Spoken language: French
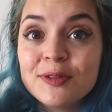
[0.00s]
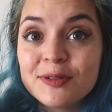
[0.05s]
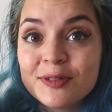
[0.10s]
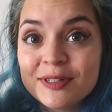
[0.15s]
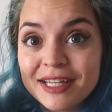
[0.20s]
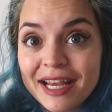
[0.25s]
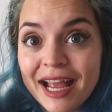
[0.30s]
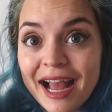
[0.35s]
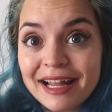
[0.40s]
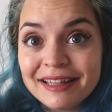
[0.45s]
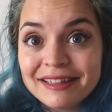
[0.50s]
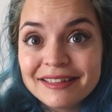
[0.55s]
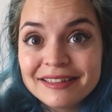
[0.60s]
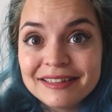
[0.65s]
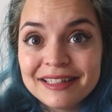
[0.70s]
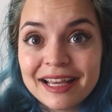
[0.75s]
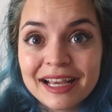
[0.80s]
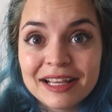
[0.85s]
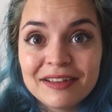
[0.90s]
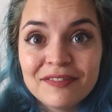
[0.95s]
Donc j'ai hâte
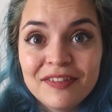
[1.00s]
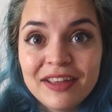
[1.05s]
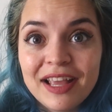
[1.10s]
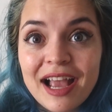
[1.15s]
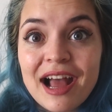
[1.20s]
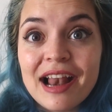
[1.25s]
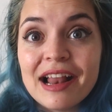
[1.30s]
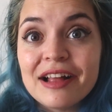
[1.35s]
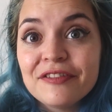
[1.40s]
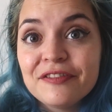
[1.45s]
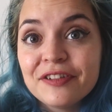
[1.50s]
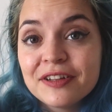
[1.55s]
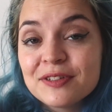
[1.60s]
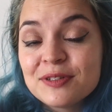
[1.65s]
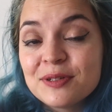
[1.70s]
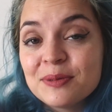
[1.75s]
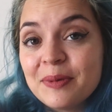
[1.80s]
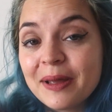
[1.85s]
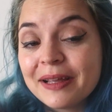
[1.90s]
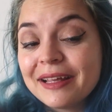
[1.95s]
d'arriver à la fin de
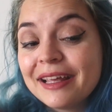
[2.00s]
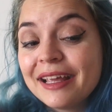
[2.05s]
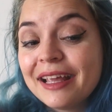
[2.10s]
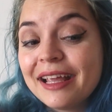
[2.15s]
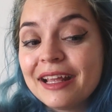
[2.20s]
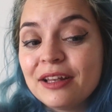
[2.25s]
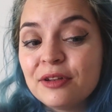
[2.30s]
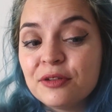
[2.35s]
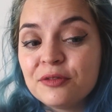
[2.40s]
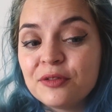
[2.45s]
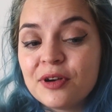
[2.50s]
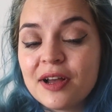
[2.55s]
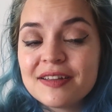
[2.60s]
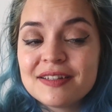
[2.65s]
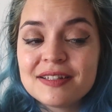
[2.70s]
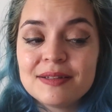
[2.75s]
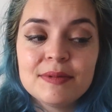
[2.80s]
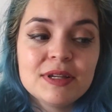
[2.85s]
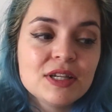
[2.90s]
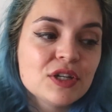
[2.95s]
ce paquet et de voir
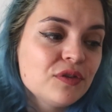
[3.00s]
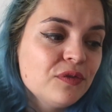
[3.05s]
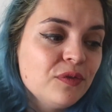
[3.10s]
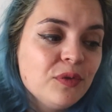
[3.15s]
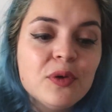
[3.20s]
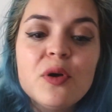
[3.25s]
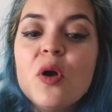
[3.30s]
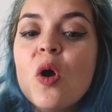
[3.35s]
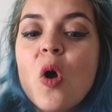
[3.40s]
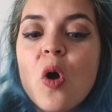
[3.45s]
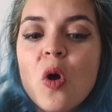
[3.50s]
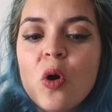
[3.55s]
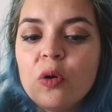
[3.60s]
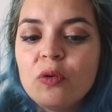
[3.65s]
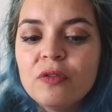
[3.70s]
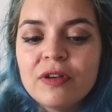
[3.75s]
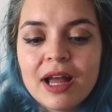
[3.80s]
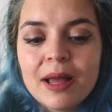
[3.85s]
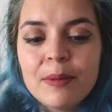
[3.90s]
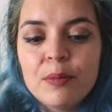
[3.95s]
si mes cheveux
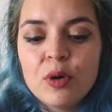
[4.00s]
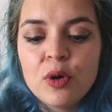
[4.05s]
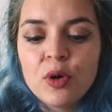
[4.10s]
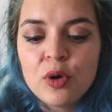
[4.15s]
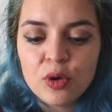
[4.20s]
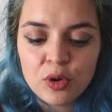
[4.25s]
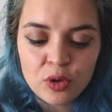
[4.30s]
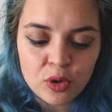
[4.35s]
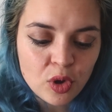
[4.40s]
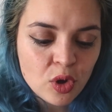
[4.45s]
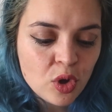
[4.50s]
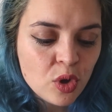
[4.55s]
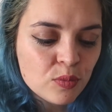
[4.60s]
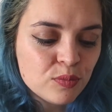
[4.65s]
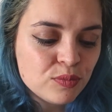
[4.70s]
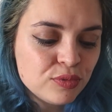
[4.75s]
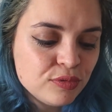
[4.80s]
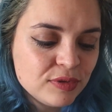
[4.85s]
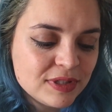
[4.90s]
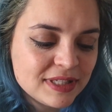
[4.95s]
ont vraiment... Euh,
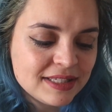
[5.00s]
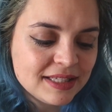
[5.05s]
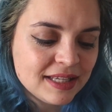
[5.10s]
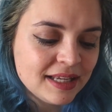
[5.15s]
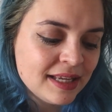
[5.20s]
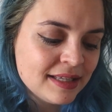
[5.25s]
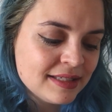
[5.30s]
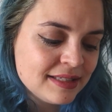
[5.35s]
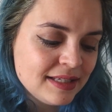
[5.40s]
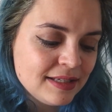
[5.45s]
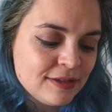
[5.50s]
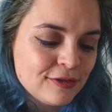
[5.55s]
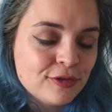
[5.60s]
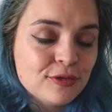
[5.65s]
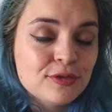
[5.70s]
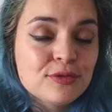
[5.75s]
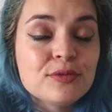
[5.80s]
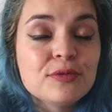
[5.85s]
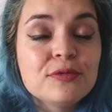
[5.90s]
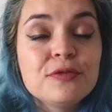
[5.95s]
pousser, s'ils
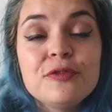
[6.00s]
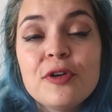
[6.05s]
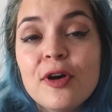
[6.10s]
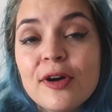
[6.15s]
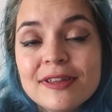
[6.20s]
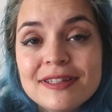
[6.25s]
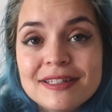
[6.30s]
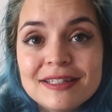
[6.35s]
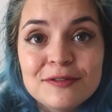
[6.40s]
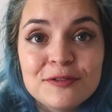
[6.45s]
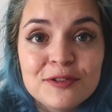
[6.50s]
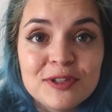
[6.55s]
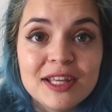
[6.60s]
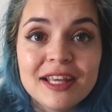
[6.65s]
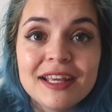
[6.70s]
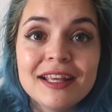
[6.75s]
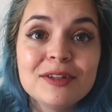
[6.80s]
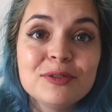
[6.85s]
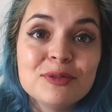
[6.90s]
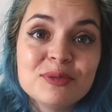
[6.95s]
se sont
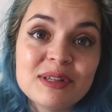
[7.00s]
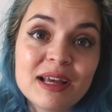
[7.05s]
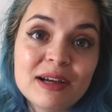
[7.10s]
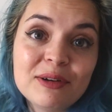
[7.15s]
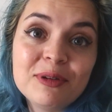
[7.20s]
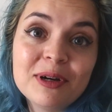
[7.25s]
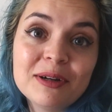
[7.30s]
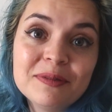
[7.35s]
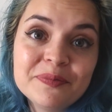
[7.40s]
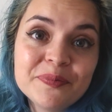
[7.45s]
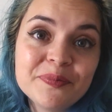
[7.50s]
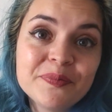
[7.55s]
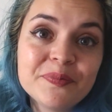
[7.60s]
fortifiés, tout ça quoi.